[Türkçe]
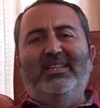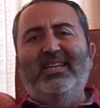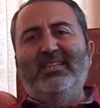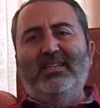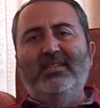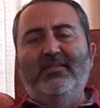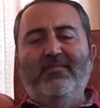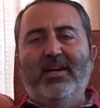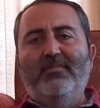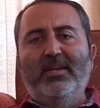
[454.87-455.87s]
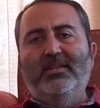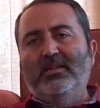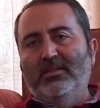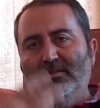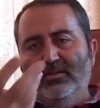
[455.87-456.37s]
Tek tek isim vermek
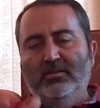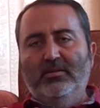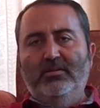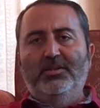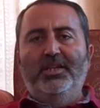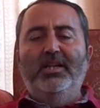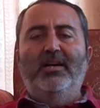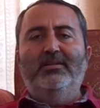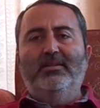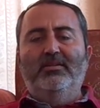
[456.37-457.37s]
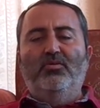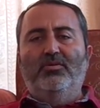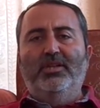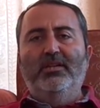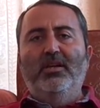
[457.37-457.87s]
e, şeyi artırır
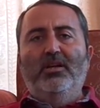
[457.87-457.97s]
dostlar.